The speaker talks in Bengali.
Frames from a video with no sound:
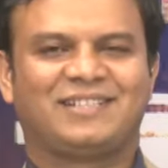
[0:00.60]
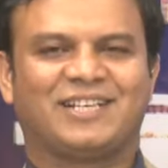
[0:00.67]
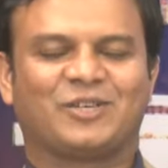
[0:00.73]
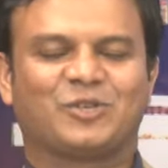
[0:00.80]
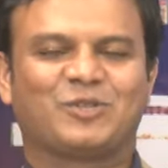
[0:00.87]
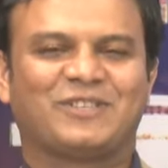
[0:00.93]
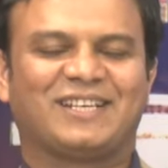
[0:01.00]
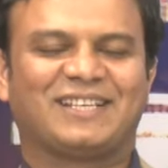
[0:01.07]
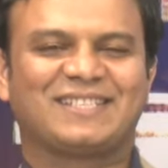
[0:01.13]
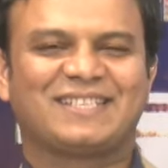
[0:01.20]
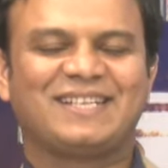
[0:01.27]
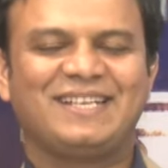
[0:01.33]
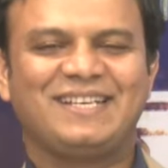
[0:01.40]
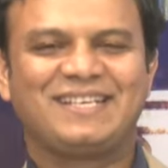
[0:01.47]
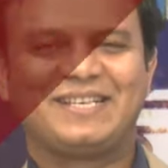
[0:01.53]
স্বাগত
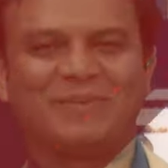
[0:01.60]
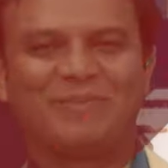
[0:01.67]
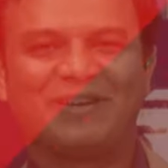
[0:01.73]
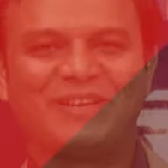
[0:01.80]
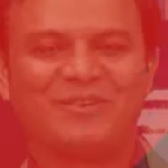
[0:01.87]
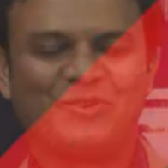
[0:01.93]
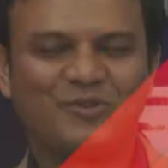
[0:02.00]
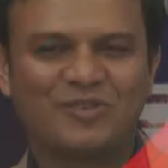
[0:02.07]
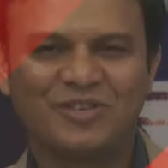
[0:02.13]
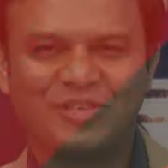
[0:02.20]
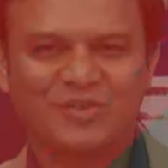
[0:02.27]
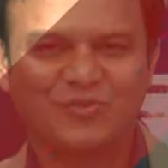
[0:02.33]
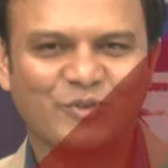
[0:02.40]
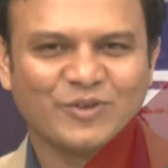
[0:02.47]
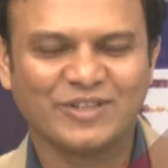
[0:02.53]
জানাচ্ছি টিবেন
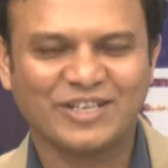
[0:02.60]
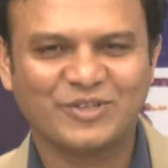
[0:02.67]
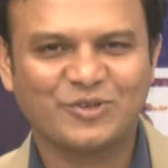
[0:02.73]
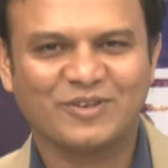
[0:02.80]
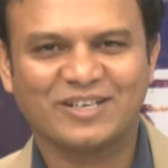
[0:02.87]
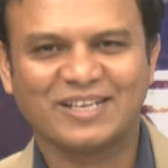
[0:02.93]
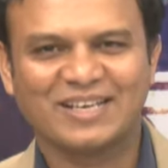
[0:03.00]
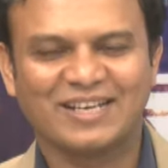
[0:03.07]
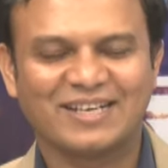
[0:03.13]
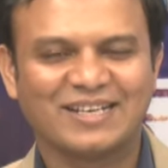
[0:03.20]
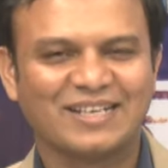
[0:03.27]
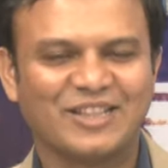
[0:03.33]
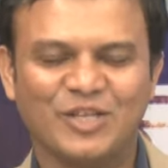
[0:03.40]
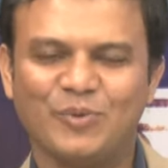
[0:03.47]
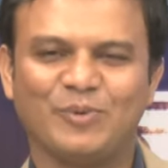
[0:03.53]
টোয়েন্টি ফোর নেটওয়ার্কের
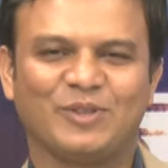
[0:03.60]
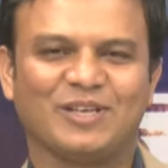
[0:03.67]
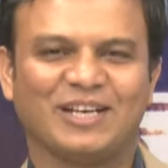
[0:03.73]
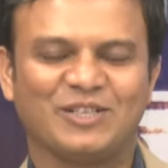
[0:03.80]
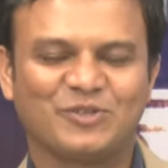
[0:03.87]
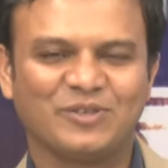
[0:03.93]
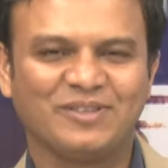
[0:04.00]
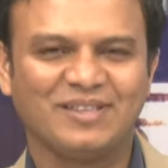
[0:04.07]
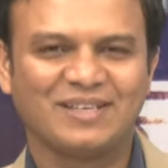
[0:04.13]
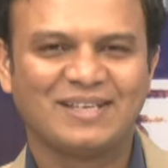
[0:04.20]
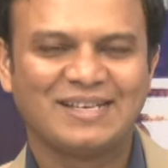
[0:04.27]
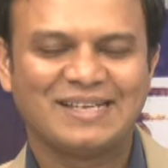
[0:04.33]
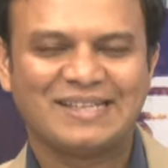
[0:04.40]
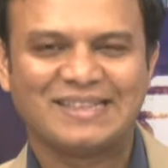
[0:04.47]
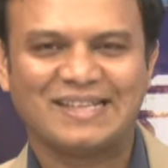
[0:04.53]
নিয়মিত আয়োজন
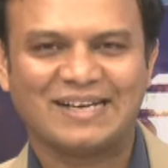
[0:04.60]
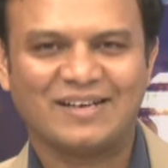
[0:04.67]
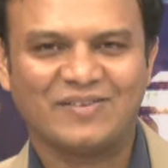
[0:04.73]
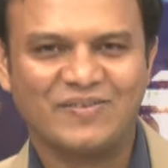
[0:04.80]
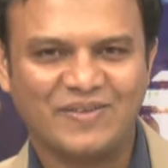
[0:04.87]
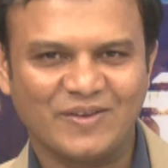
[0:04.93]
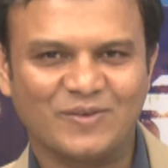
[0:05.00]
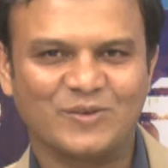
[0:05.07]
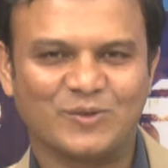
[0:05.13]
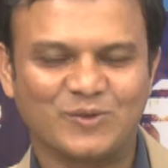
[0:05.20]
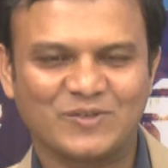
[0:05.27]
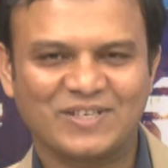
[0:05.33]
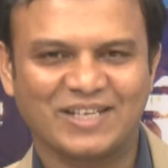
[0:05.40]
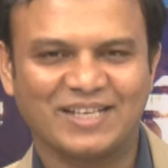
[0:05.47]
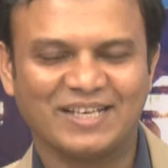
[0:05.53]
দ্য ভিউজ
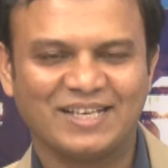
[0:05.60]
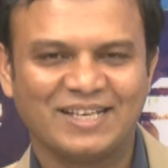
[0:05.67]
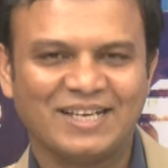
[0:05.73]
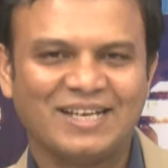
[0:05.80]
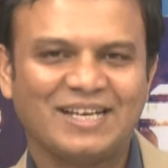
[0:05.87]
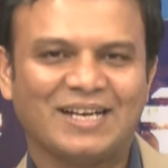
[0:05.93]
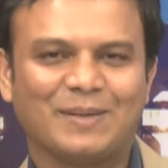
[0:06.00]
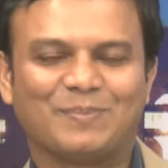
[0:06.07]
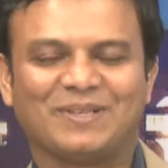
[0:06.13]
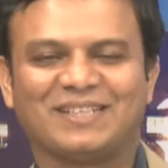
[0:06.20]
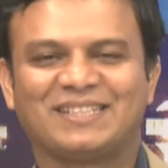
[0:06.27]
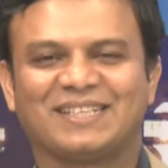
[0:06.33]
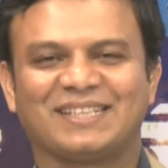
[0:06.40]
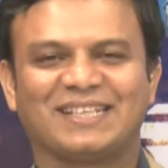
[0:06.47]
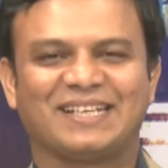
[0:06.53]
অনুষ্ঠানে
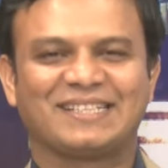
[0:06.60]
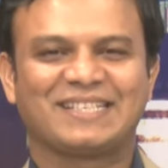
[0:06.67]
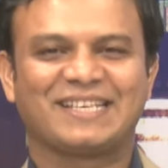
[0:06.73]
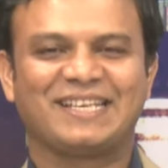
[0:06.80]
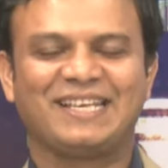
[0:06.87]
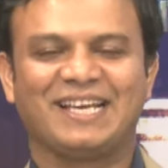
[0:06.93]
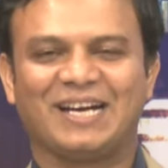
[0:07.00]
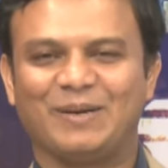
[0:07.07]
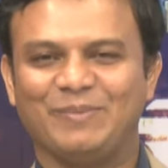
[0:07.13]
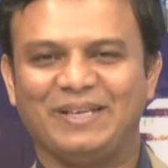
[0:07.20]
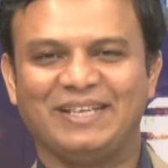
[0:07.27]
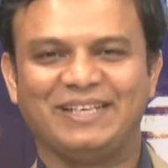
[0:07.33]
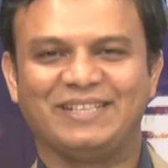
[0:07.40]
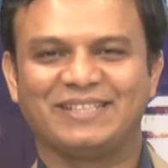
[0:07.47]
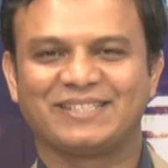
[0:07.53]
আপনাদের সাথে আছি
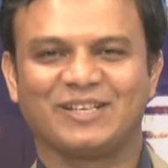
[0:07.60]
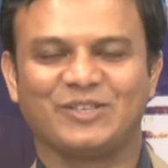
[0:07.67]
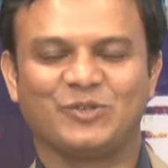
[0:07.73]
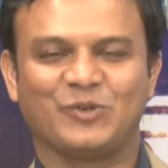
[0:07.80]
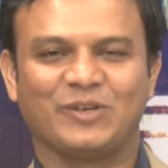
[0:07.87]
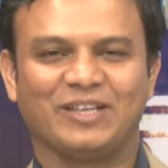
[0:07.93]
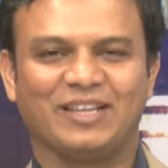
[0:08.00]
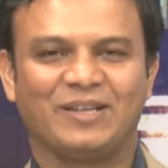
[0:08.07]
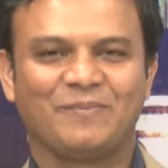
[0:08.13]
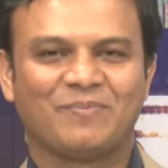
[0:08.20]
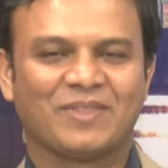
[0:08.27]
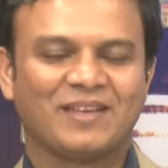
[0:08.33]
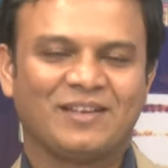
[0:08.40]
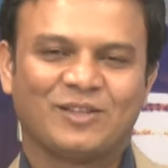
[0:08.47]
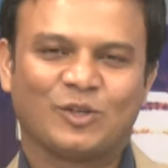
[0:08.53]
আমি এহসান জুয়েল
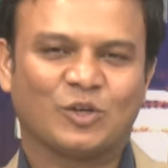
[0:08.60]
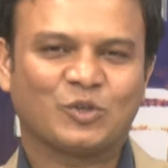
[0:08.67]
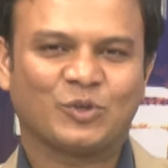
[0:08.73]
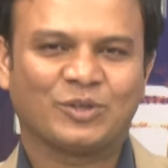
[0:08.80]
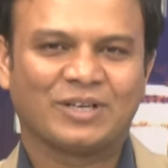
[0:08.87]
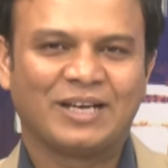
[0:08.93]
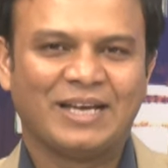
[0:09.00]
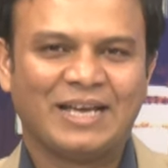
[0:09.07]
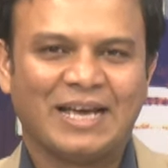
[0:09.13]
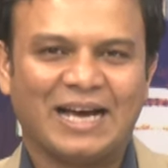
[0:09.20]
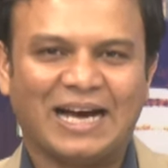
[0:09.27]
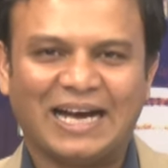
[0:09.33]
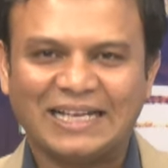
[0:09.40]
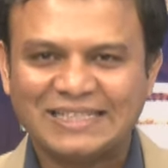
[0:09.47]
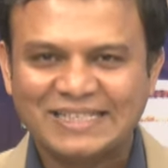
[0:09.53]
দর্শক
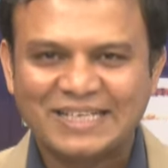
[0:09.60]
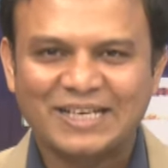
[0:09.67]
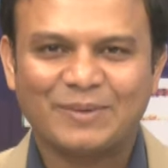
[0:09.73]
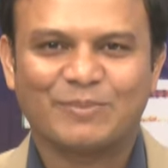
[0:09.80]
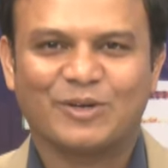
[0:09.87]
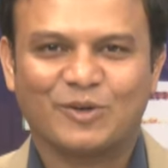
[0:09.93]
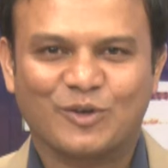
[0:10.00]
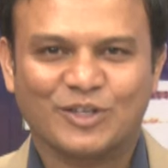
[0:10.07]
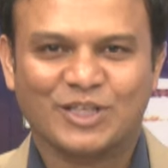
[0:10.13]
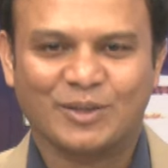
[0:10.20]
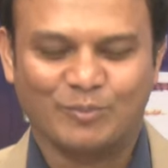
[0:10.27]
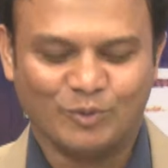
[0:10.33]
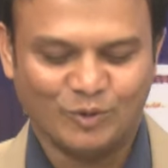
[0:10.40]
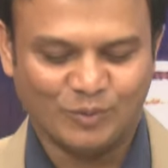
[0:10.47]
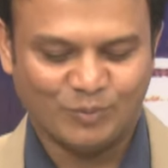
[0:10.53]
আজকে আমরা কথা
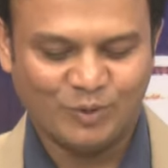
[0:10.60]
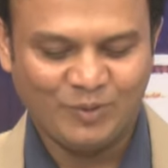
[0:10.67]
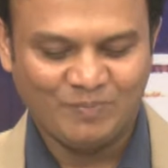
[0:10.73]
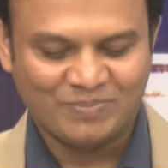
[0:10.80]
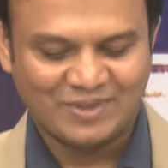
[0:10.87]
বলবো